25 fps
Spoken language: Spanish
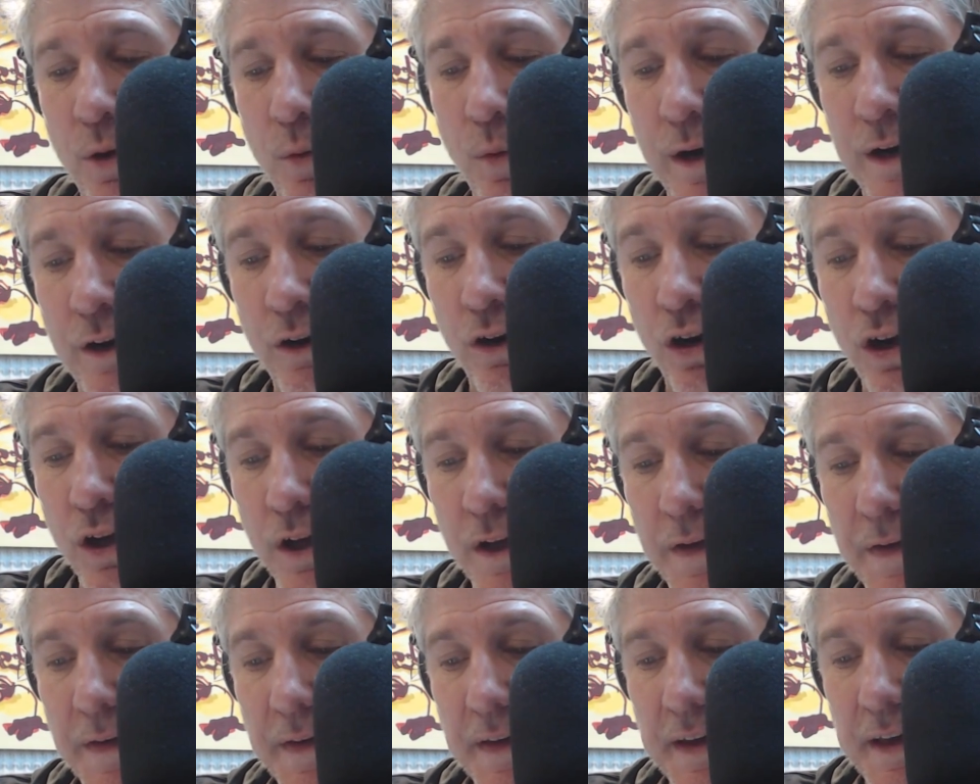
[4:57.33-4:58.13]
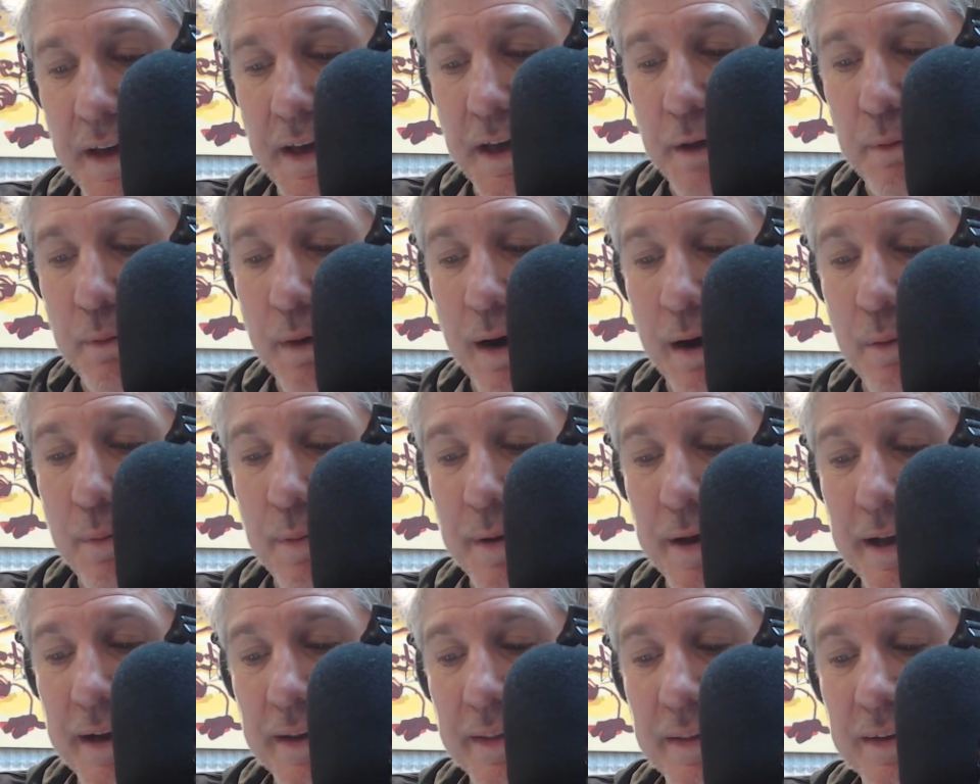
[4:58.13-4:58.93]
Bueno, que va a
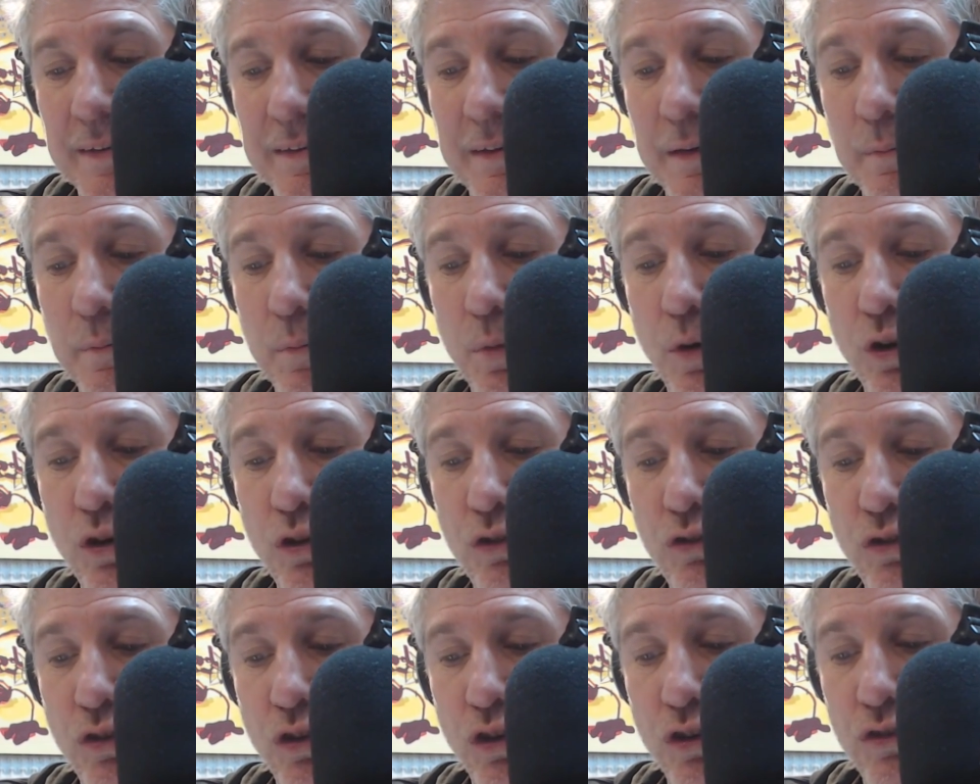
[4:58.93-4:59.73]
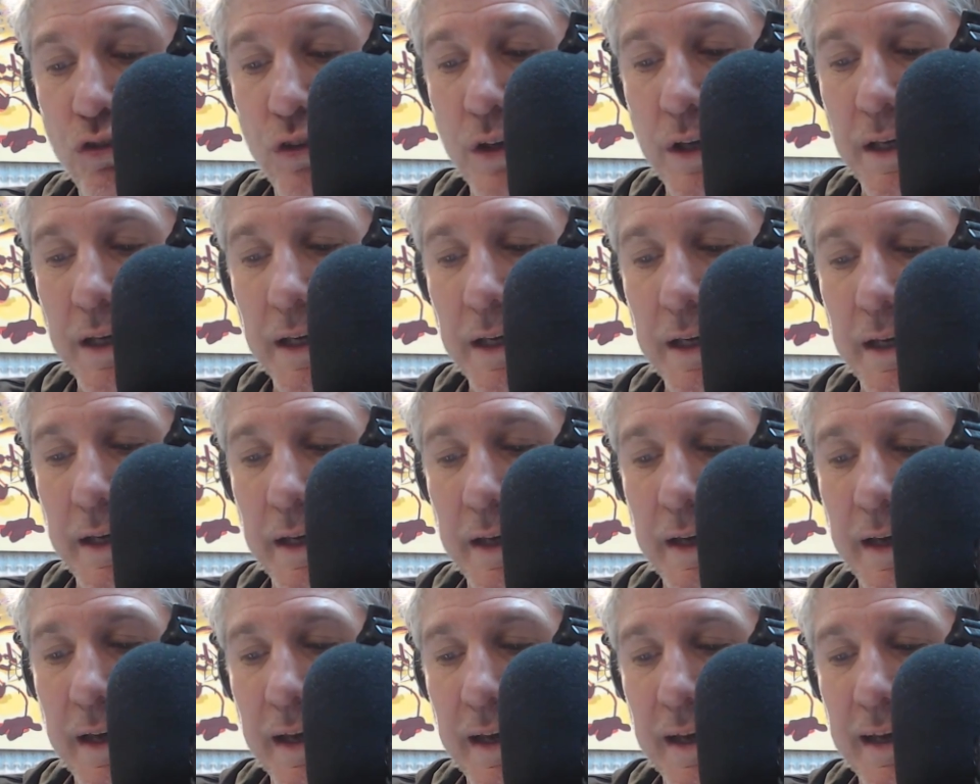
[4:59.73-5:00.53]
haber desembolsos
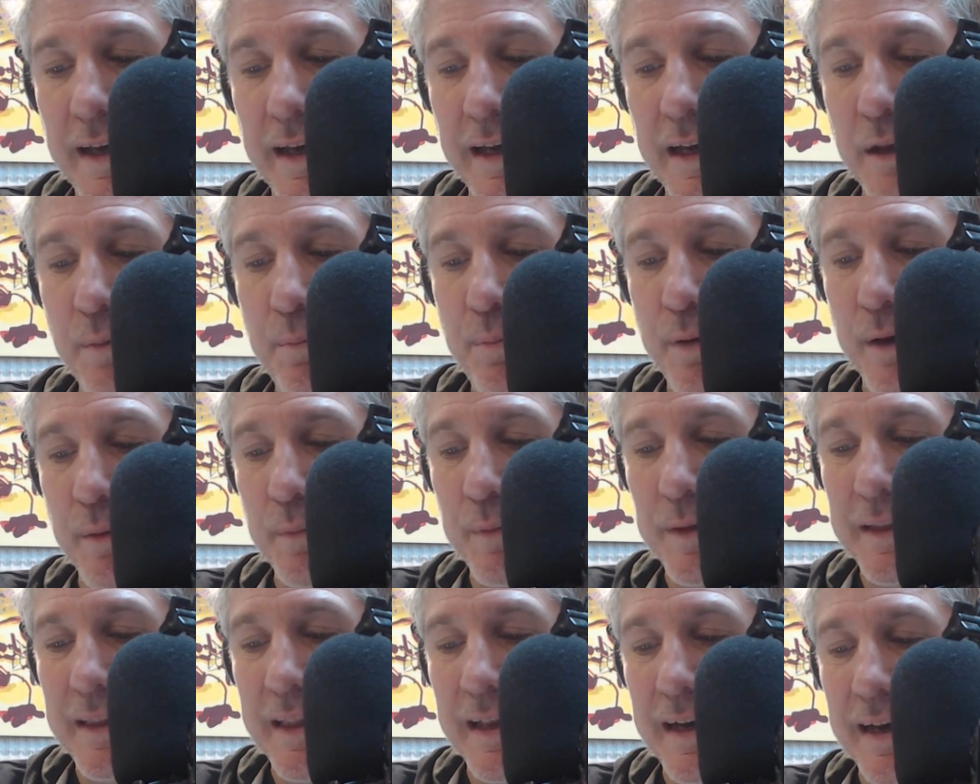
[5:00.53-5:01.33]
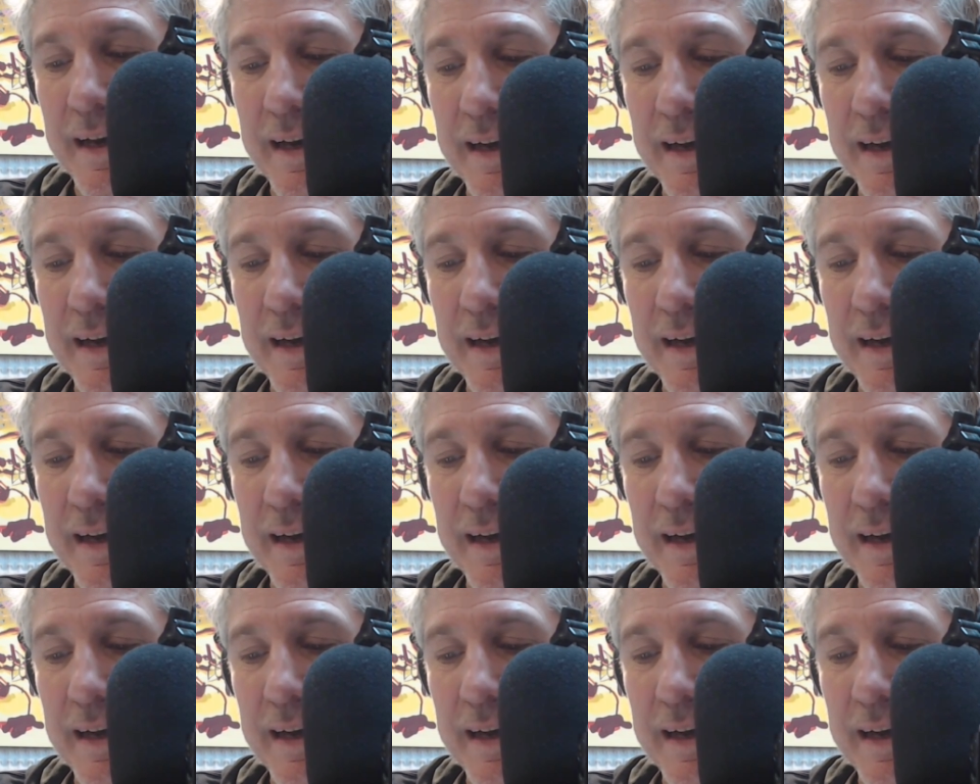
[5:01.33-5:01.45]
eh, que le permiten a la